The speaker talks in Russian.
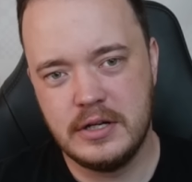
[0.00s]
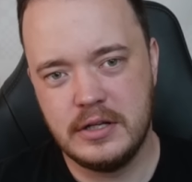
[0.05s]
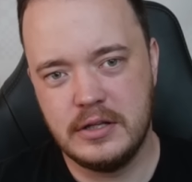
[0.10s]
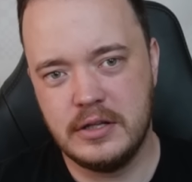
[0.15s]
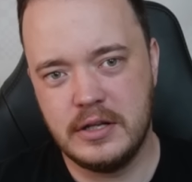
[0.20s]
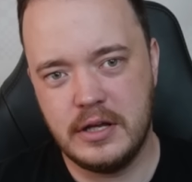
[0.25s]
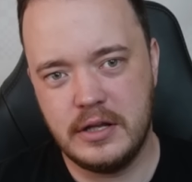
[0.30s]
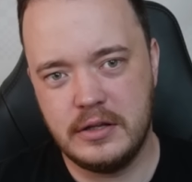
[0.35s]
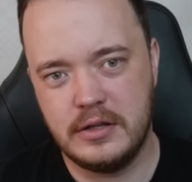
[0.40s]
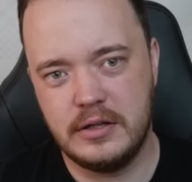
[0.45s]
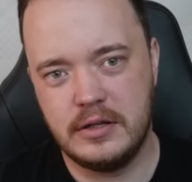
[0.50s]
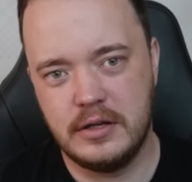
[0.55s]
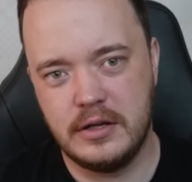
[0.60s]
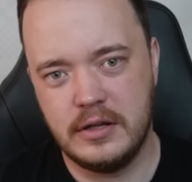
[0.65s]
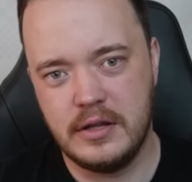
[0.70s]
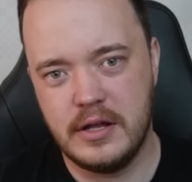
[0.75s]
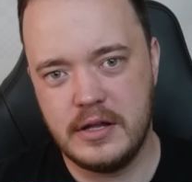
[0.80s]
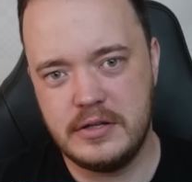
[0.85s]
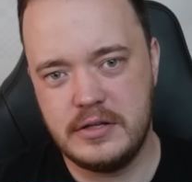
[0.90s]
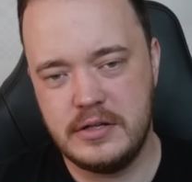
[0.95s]
над,
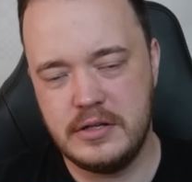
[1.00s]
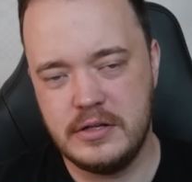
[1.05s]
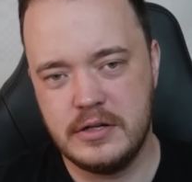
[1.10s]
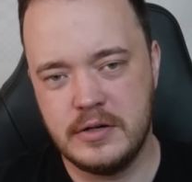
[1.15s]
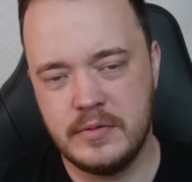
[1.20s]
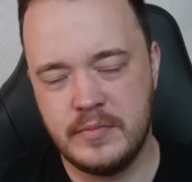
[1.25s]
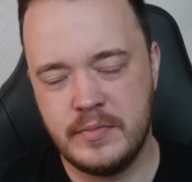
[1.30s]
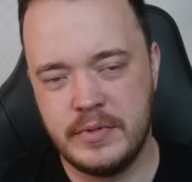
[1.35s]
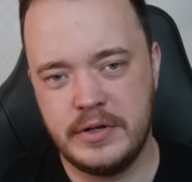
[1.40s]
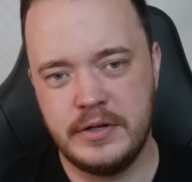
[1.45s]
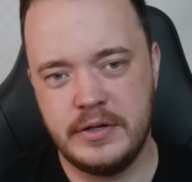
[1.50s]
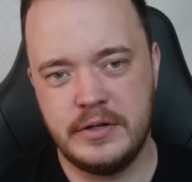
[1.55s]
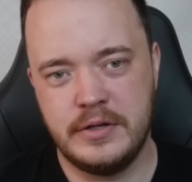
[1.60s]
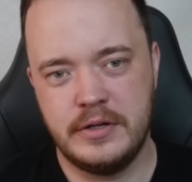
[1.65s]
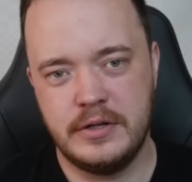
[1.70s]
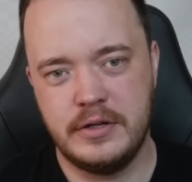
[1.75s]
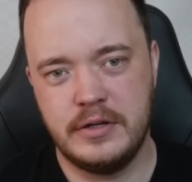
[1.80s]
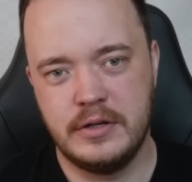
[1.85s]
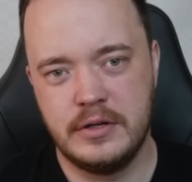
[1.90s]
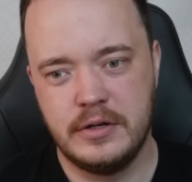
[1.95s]
э, над Дингом.
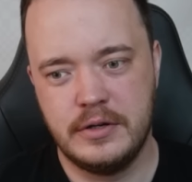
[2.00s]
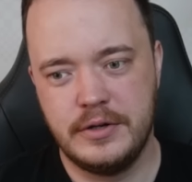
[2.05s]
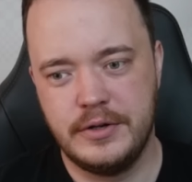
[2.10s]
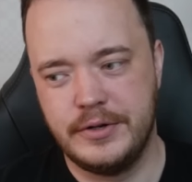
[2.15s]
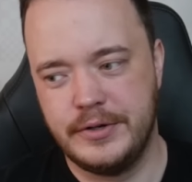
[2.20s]
И